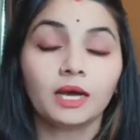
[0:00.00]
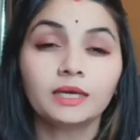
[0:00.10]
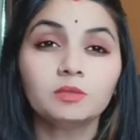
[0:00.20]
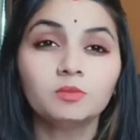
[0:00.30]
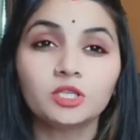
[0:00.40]

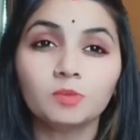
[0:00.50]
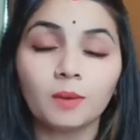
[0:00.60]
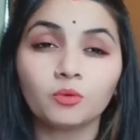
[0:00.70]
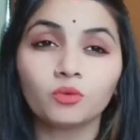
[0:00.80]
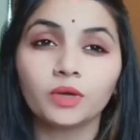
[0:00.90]
अगर इस बीच
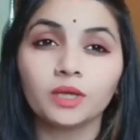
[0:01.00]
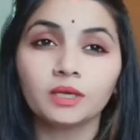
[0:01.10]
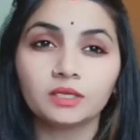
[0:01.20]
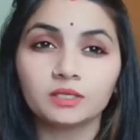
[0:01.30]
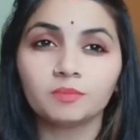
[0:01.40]
में आपको
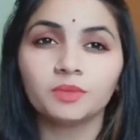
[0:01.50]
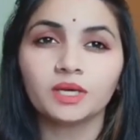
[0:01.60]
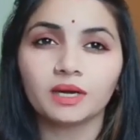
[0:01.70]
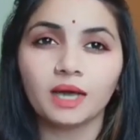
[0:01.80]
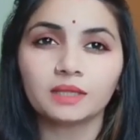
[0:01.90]
कोई डिस्टर्ब
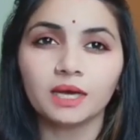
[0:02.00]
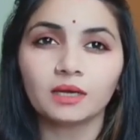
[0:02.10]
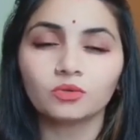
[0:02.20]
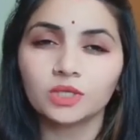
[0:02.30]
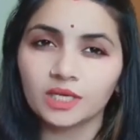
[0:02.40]
भी करना आता
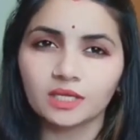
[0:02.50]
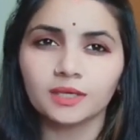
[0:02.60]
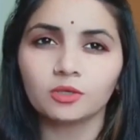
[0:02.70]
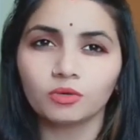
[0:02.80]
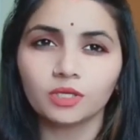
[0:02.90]
है ना तो उसे कह
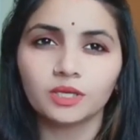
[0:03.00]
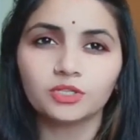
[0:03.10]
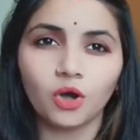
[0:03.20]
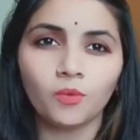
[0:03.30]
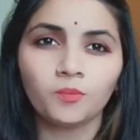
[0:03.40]
दें कि थोड़ी
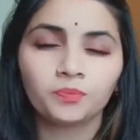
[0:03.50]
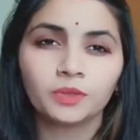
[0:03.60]
देर जाओ